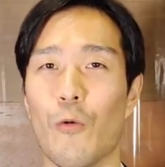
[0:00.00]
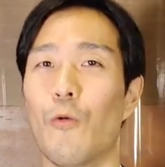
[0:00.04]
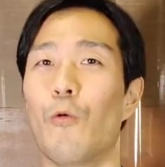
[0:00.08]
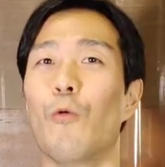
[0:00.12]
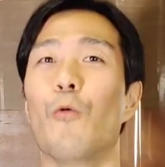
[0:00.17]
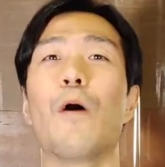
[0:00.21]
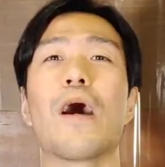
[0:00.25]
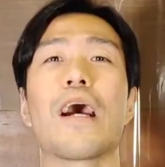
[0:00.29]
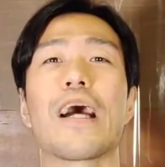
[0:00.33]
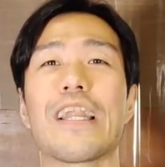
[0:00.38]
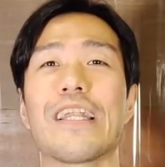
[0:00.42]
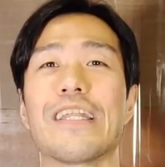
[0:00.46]

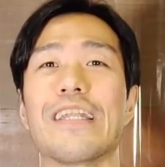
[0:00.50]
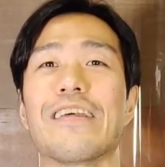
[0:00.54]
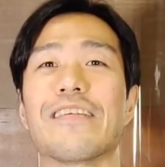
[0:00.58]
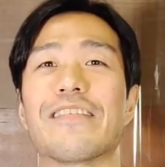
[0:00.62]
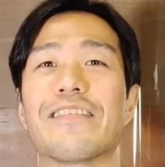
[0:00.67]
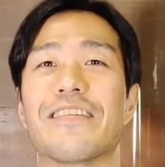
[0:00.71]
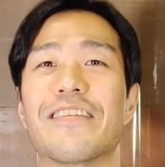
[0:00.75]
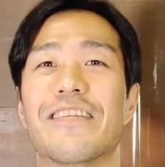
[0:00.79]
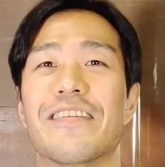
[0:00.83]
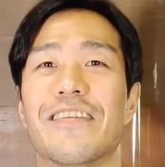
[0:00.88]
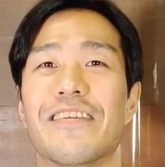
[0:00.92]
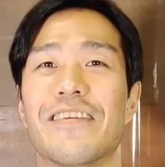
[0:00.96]
お別れで
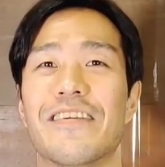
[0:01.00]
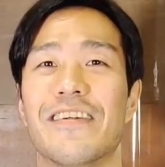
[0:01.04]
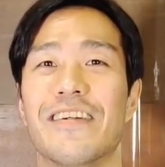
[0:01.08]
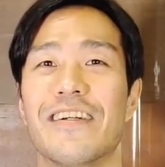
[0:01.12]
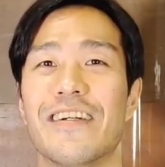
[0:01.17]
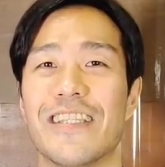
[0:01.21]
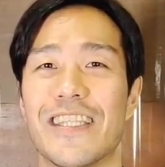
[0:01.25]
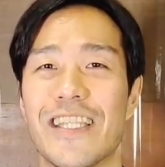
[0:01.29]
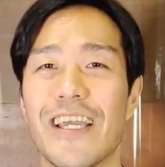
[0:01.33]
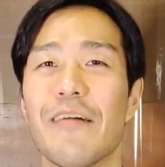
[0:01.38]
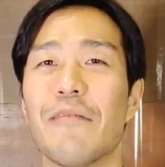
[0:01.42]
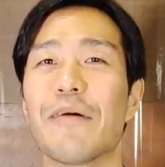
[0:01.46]
す。
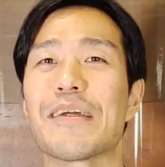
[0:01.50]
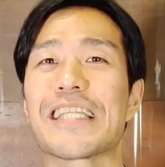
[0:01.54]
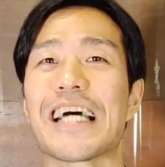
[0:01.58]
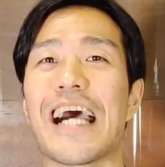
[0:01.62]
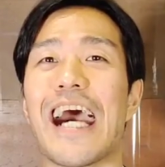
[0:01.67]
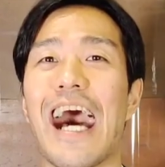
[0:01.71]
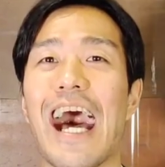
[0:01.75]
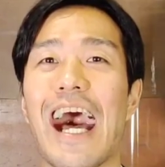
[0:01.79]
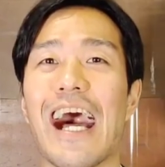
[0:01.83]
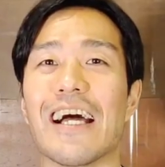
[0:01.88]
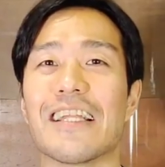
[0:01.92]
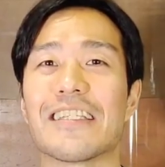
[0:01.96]
ではま
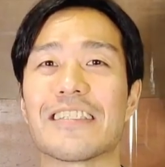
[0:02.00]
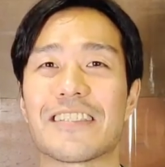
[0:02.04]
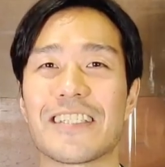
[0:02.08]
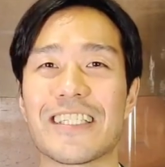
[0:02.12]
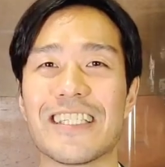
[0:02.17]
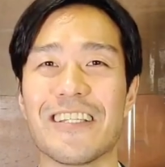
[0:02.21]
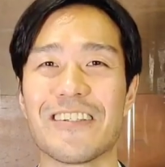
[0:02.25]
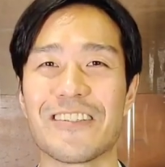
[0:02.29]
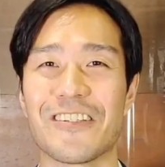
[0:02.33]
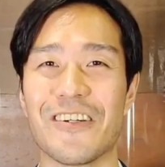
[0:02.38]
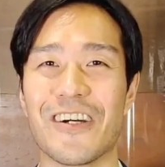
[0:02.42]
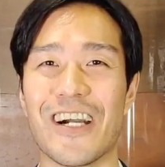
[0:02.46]
た
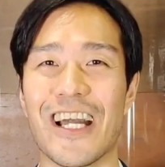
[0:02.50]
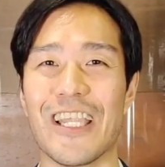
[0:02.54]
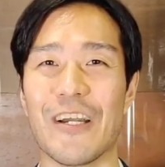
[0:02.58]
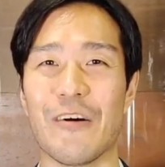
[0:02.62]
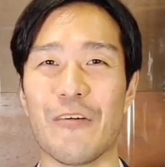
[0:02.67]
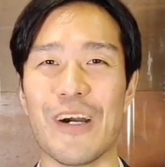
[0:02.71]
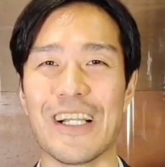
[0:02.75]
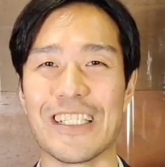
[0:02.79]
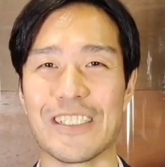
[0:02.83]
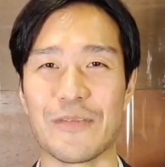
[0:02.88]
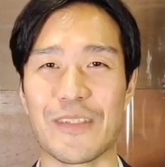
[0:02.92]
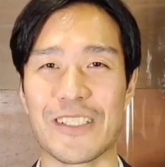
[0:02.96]
次の動画で
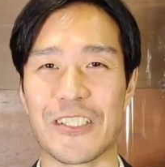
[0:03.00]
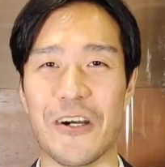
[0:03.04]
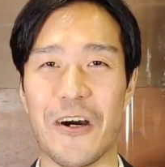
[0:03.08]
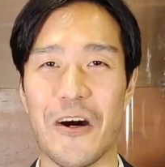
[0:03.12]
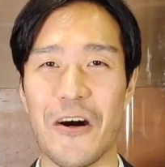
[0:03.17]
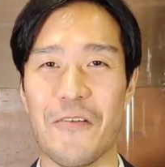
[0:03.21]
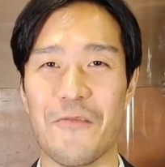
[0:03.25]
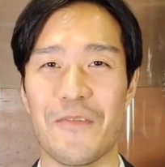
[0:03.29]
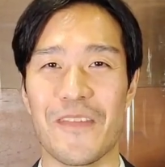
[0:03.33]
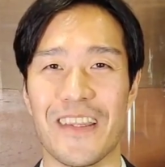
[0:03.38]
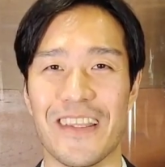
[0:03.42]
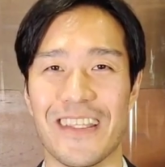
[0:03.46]
お会いしま
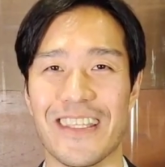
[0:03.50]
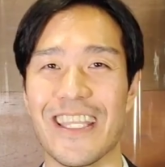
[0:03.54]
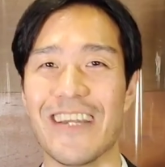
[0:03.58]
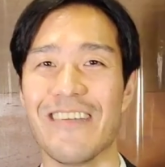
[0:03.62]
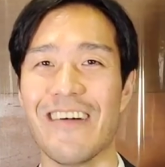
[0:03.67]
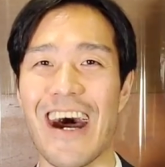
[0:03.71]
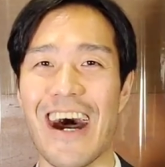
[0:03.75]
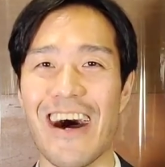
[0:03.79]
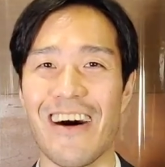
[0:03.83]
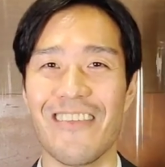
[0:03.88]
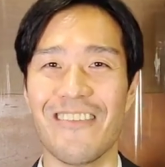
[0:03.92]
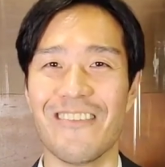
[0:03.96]
しょう。で
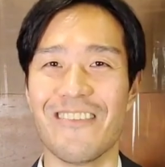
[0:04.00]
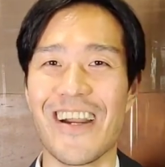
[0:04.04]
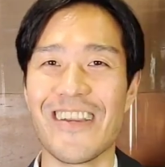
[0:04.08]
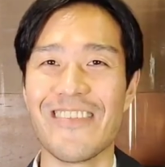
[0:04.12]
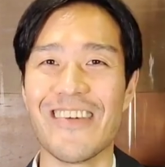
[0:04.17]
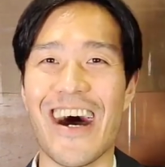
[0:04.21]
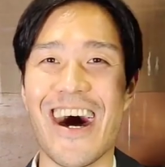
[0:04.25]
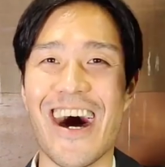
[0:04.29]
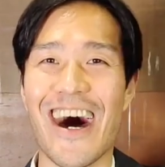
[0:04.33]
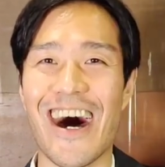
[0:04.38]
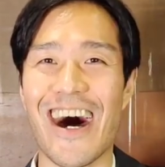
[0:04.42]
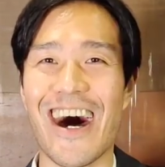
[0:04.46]
は、
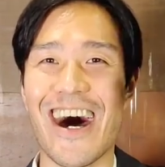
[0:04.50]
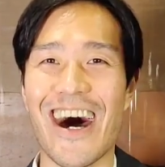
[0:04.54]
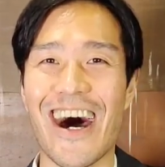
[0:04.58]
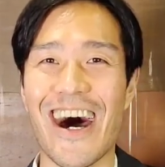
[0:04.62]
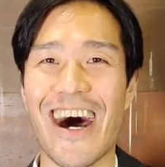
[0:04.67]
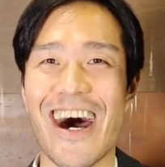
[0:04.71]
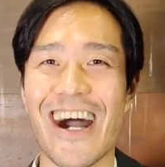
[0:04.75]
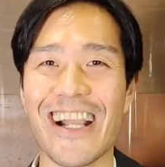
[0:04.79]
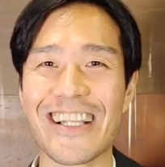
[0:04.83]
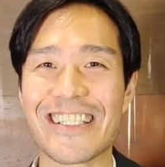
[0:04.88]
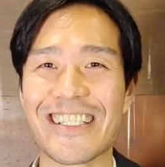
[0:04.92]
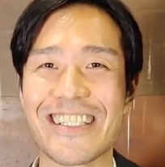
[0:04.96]

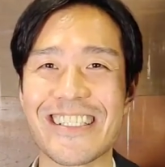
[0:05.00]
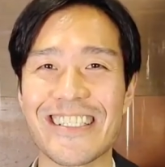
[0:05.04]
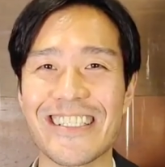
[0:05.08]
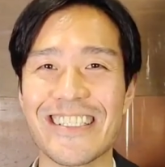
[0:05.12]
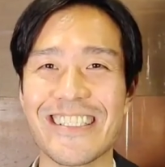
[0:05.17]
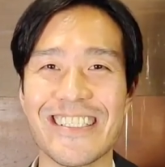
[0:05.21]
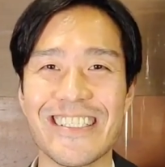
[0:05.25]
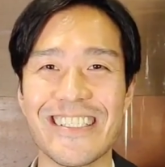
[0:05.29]
バイバーイ